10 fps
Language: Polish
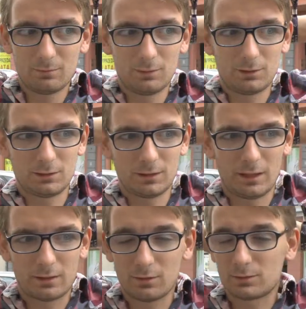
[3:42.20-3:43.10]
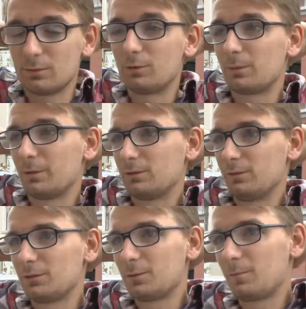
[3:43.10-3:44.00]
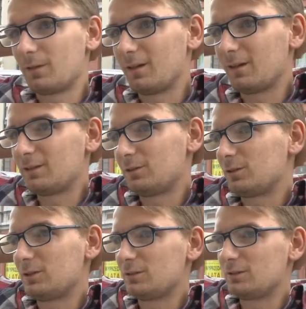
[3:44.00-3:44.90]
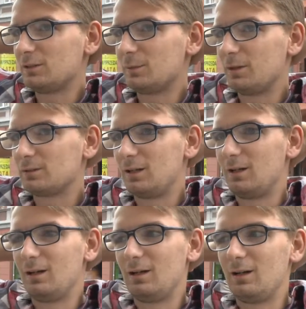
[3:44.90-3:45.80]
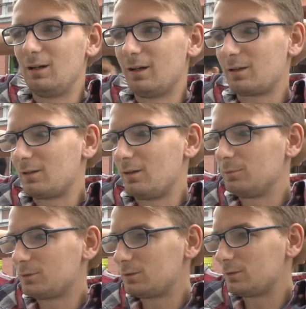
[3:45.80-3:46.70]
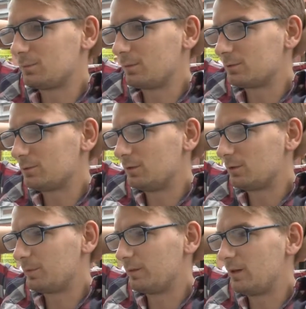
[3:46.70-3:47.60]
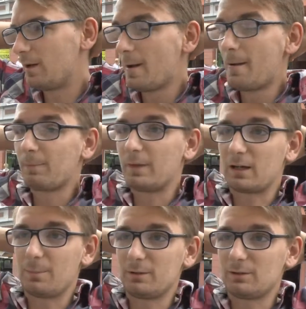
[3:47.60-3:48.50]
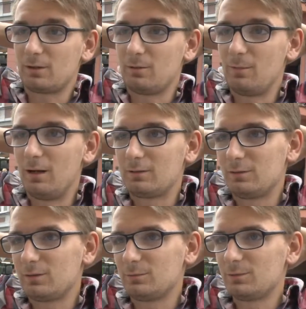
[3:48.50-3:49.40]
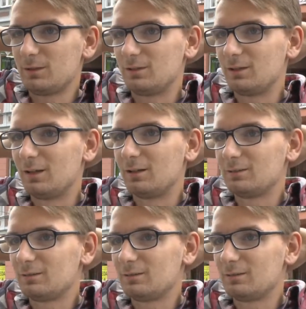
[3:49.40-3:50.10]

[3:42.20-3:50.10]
Myślę, że kto chce może pracować. Mhm. Kto chce to znajdzie pracę, a jak komuś po prostu nie odpowiada taka praca jaką ma, to niech ją zmieni, tyle.